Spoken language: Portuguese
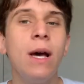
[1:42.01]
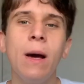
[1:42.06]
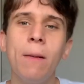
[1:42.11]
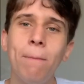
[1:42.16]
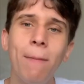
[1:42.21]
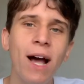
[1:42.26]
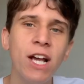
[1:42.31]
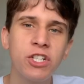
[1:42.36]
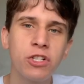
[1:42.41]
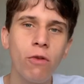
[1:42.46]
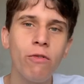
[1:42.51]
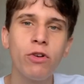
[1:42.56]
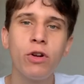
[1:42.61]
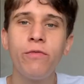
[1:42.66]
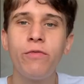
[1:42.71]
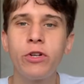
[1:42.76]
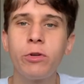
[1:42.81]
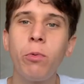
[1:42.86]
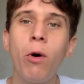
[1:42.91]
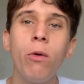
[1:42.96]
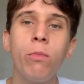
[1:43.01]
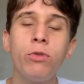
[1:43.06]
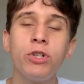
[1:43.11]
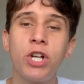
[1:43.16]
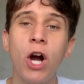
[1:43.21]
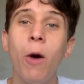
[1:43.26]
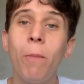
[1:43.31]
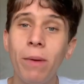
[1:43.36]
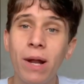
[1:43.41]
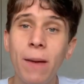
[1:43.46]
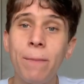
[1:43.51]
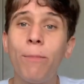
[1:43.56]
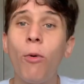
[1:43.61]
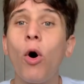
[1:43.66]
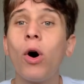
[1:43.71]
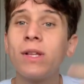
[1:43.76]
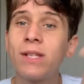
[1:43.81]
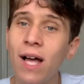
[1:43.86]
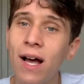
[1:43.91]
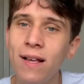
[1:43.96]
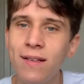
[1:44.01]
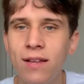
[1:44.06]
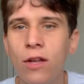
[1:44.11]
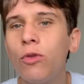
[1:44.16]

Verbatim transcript: mas talvez no futebol mundial, pela importância